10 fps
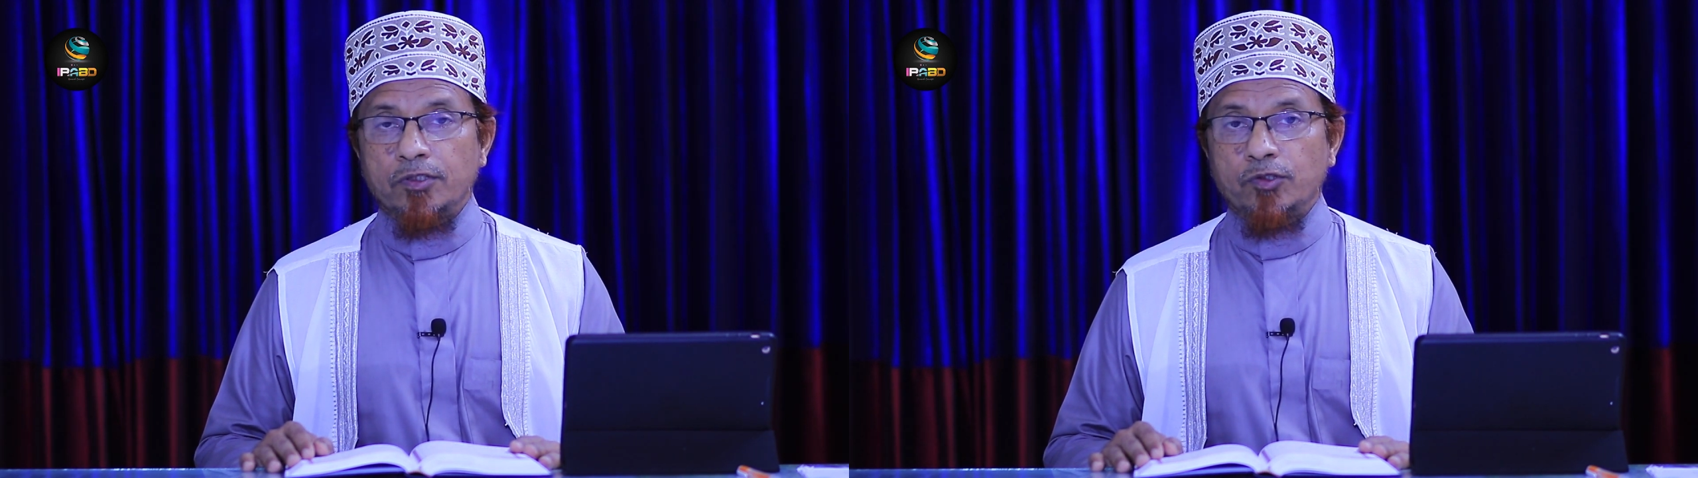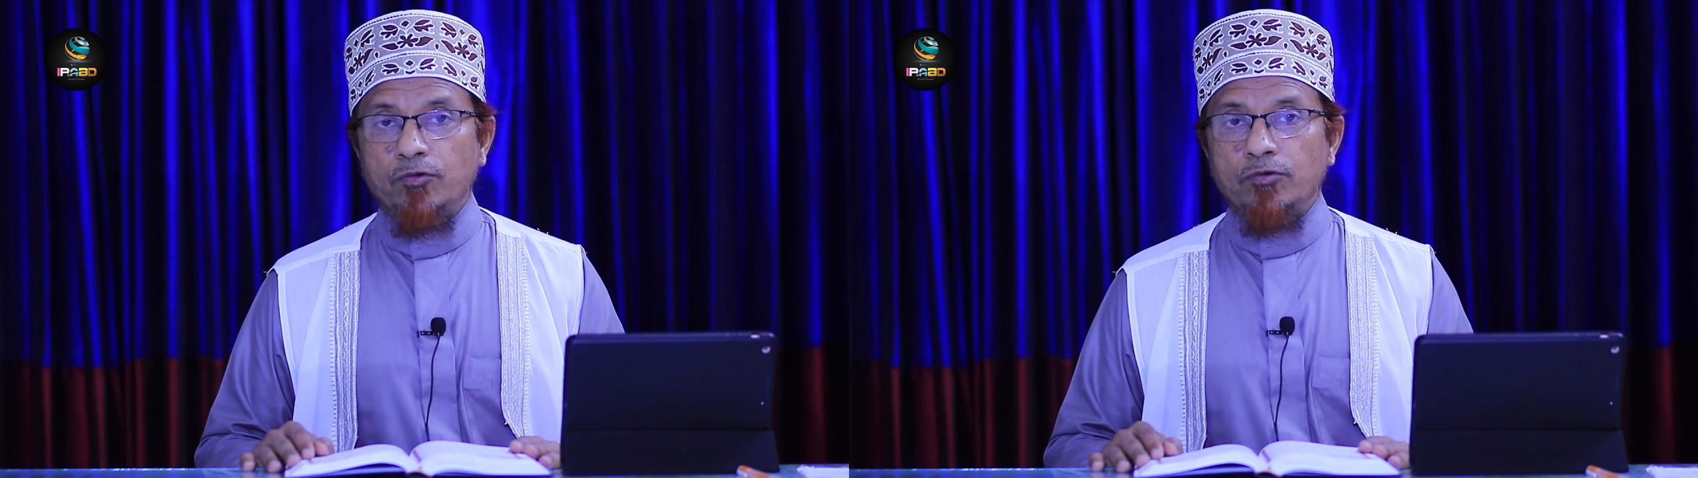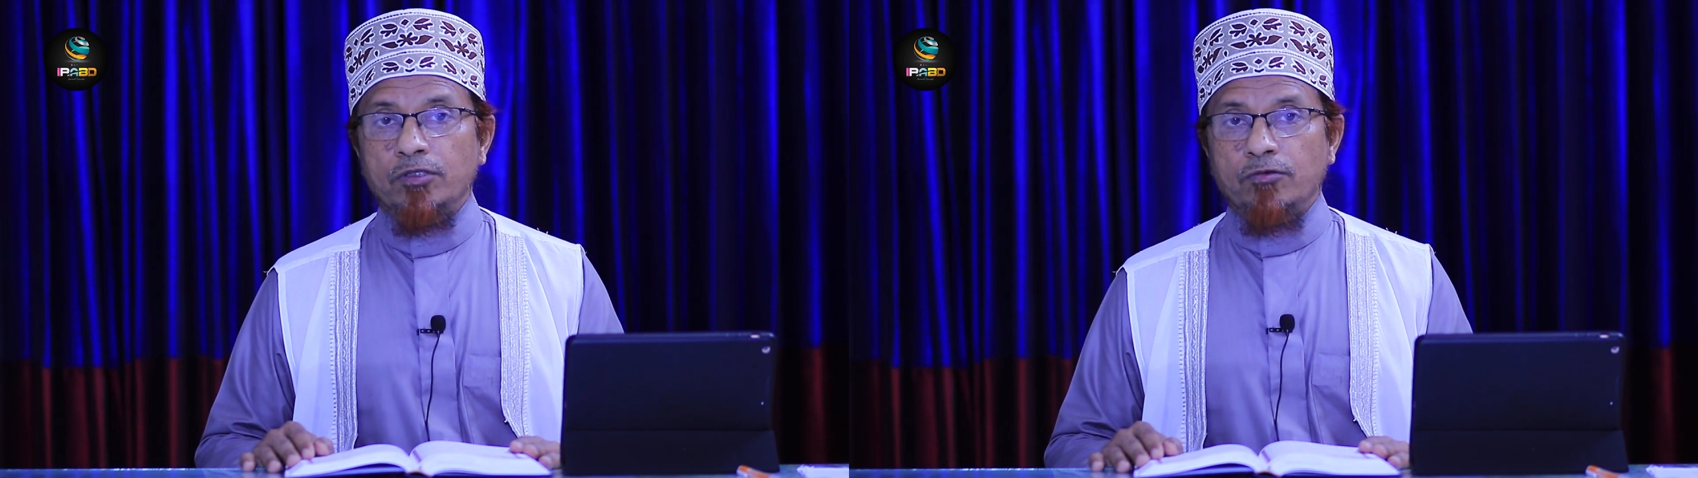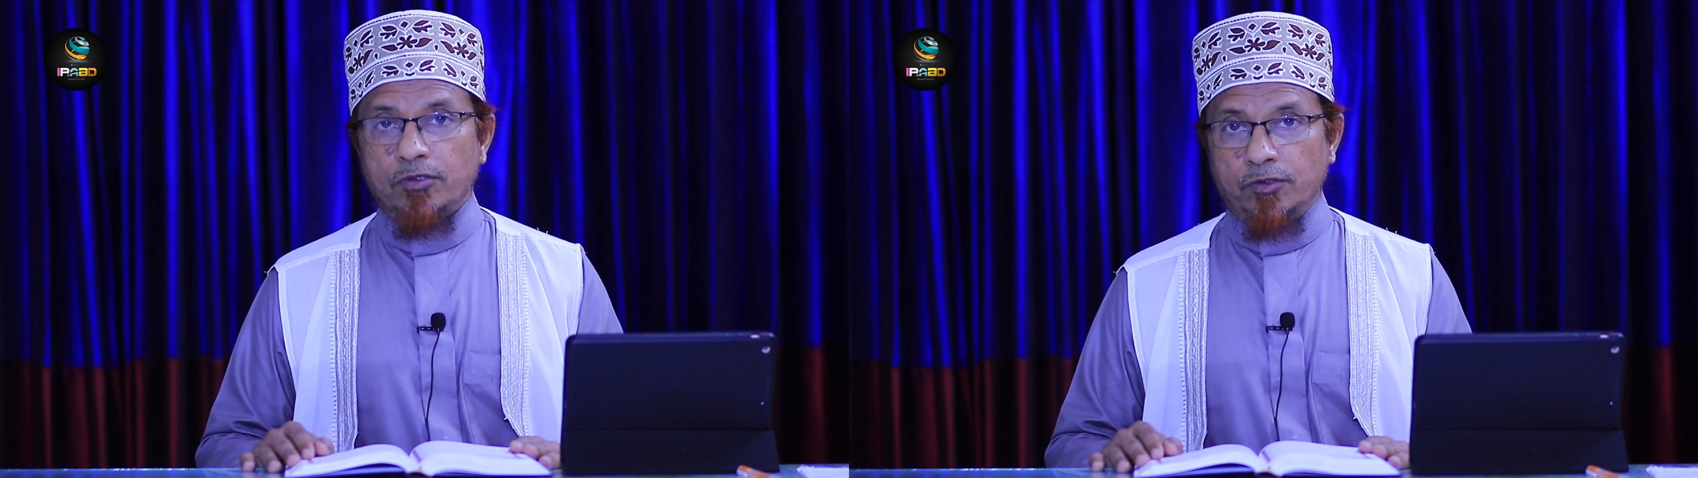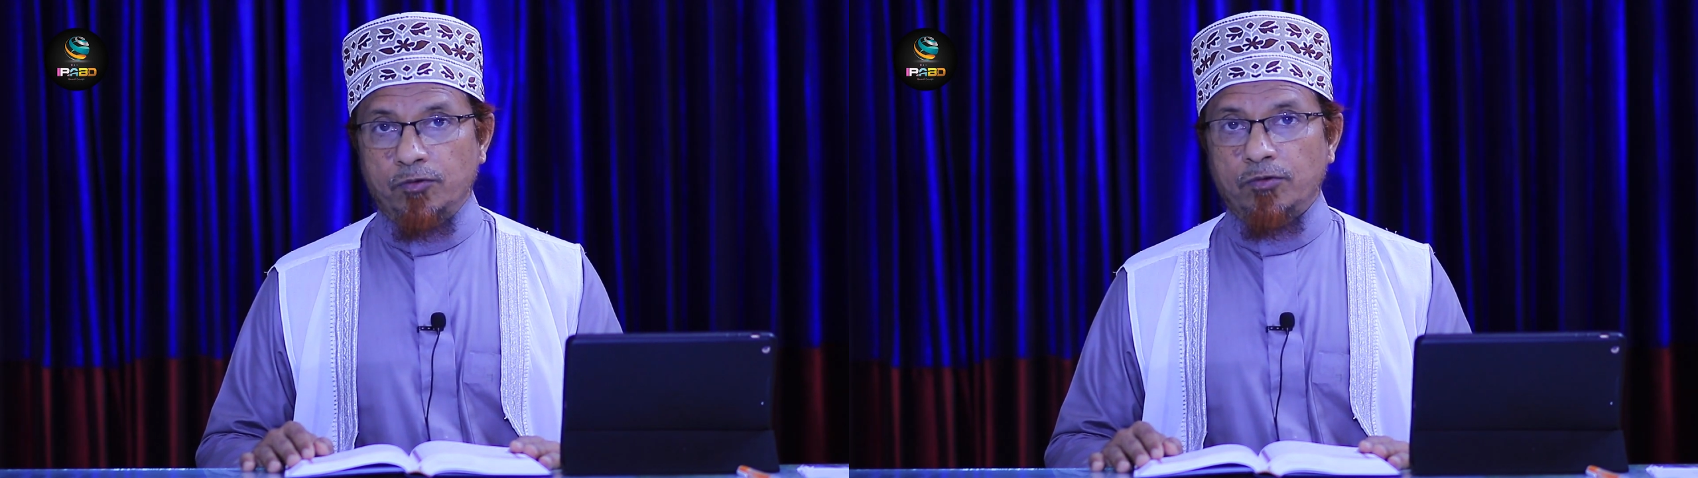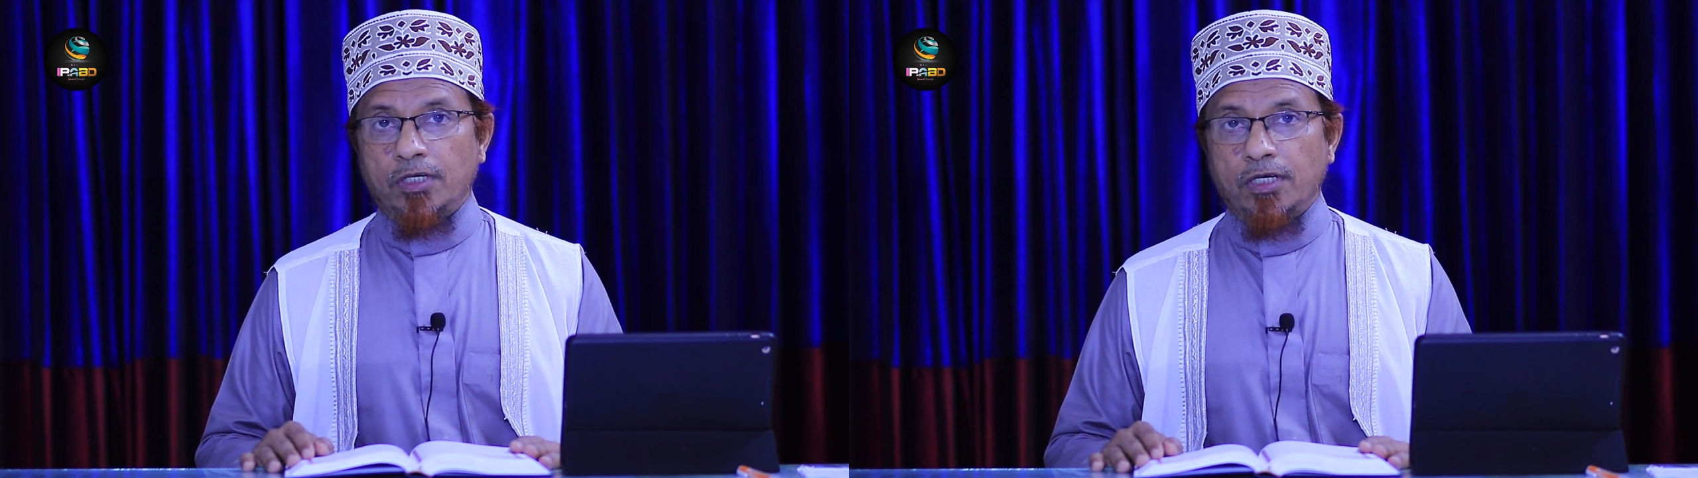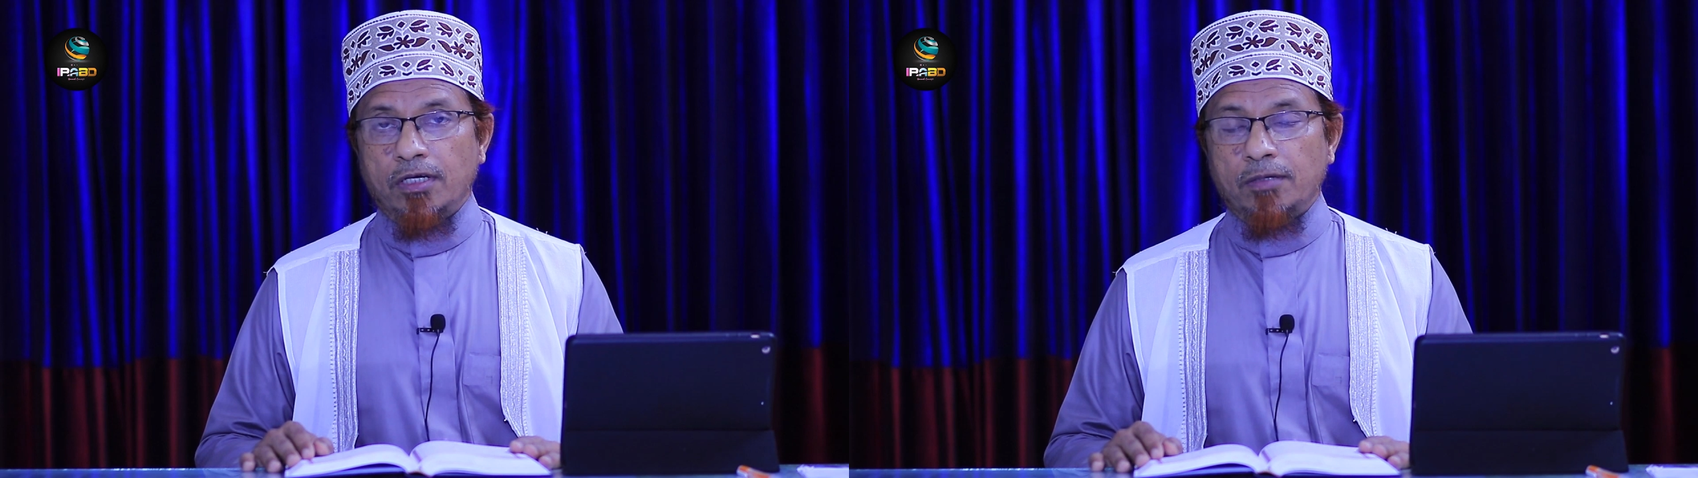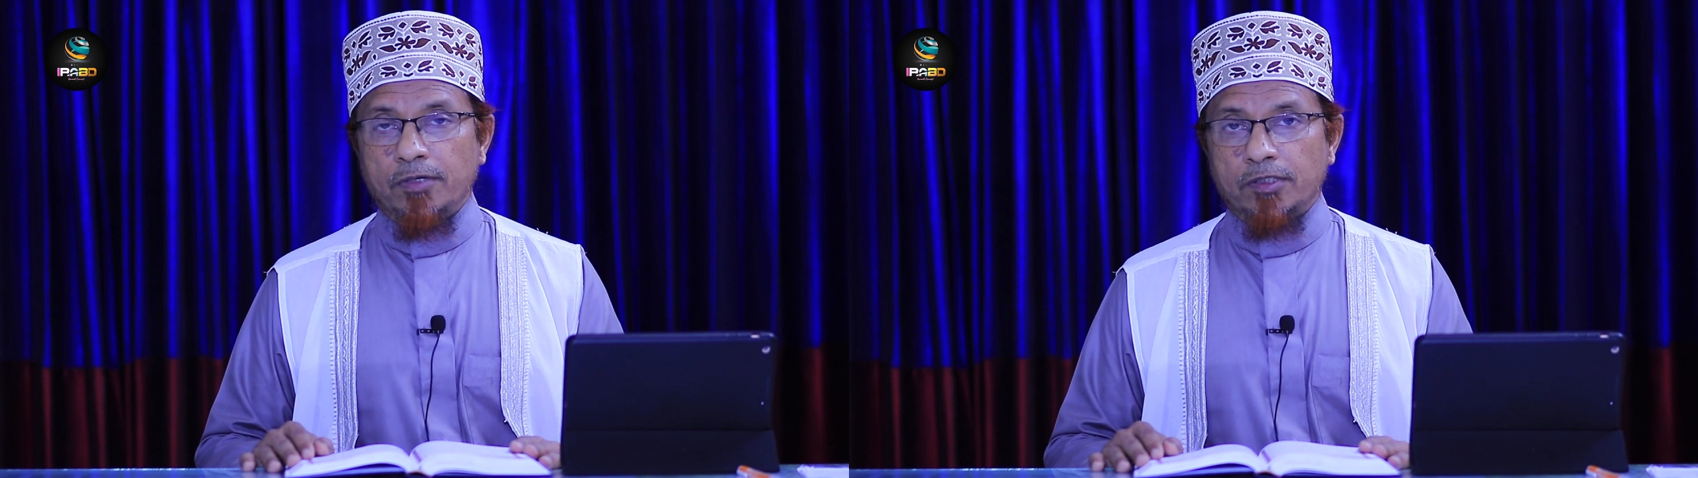সুন্নত
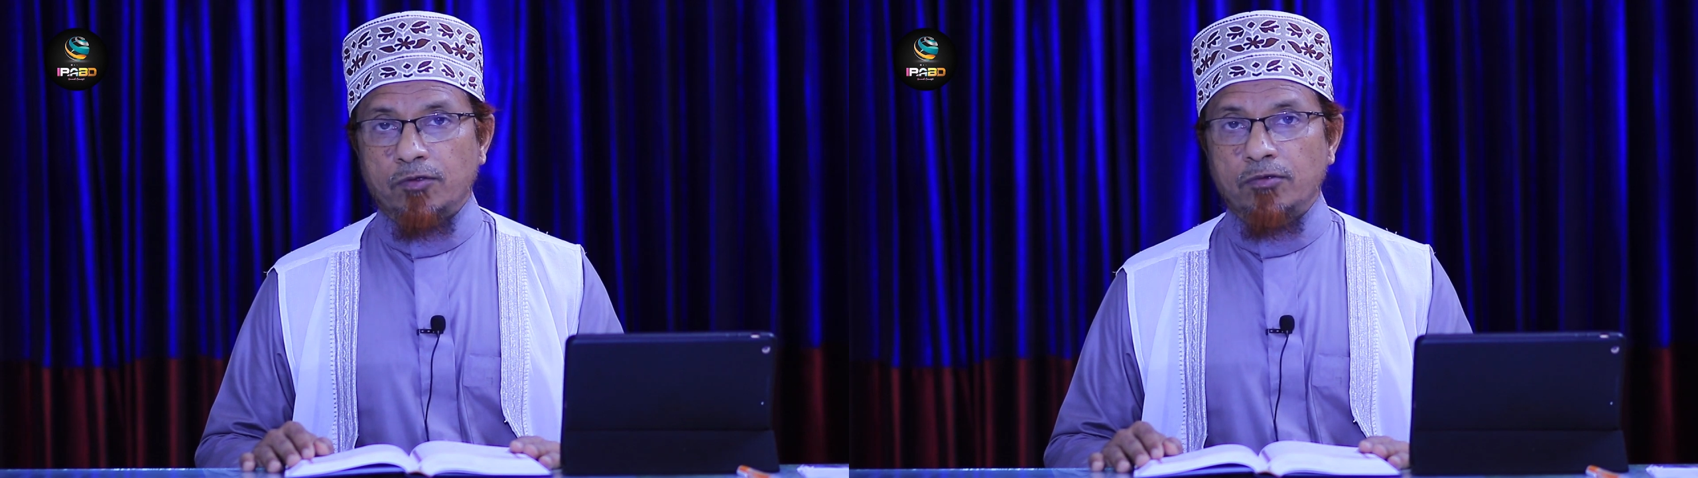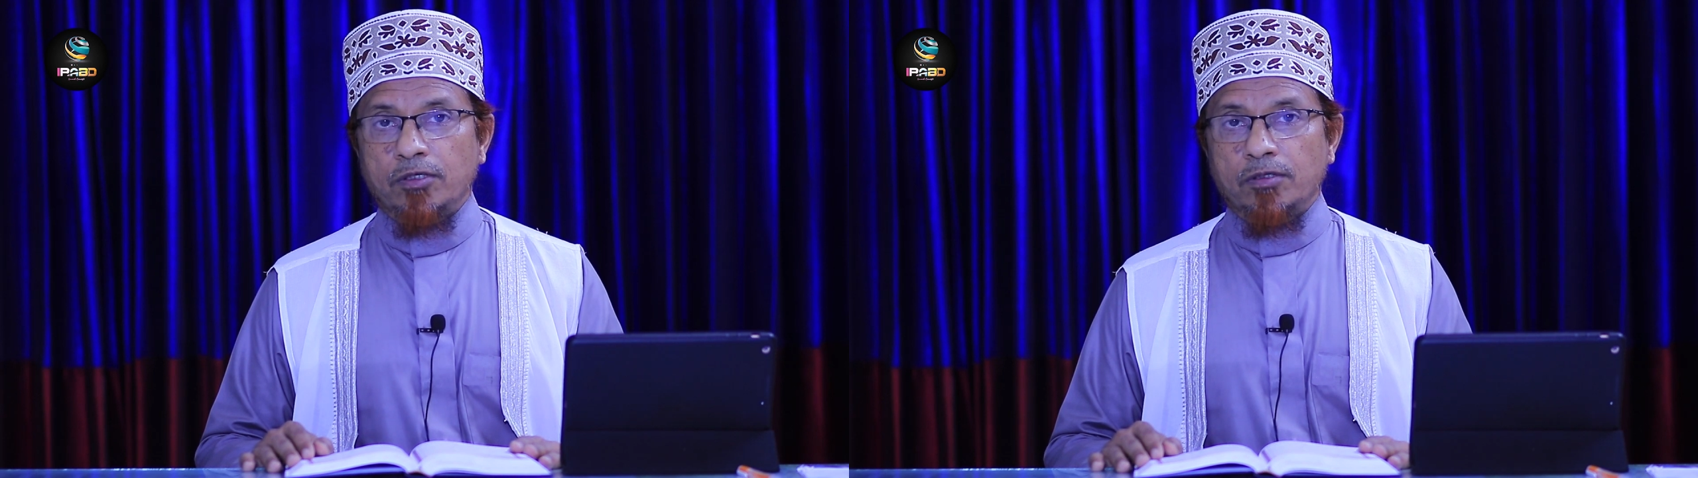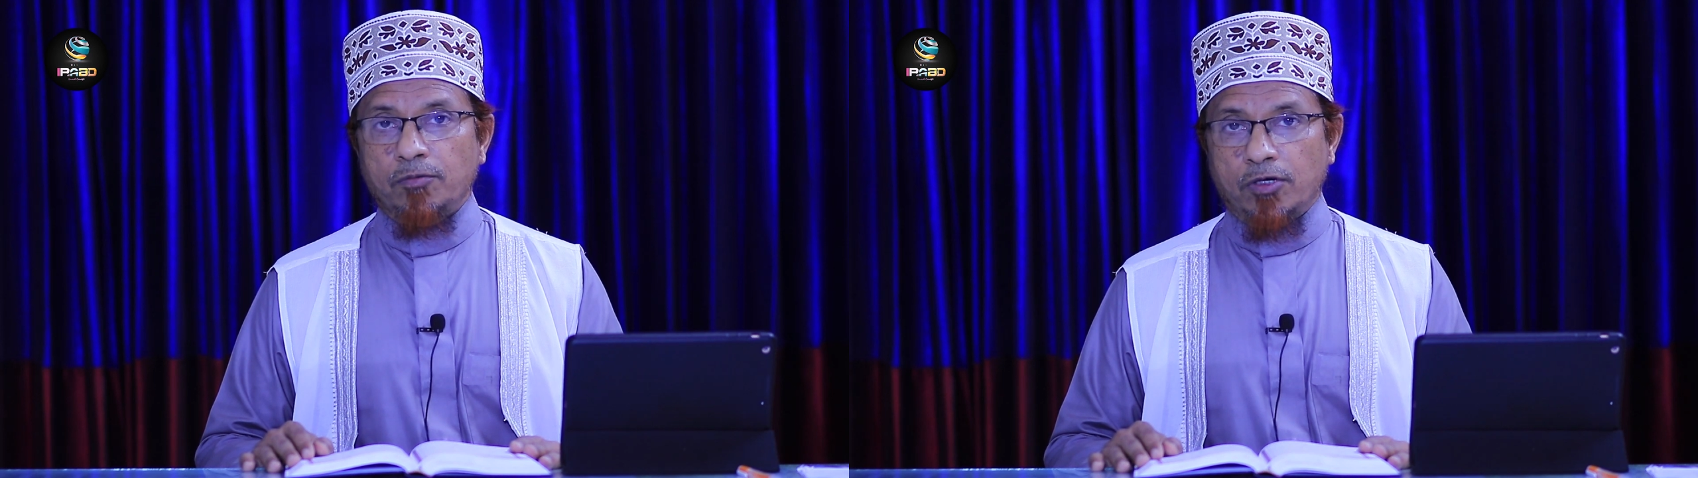রাসুলিল্লাহ বা সুন্নত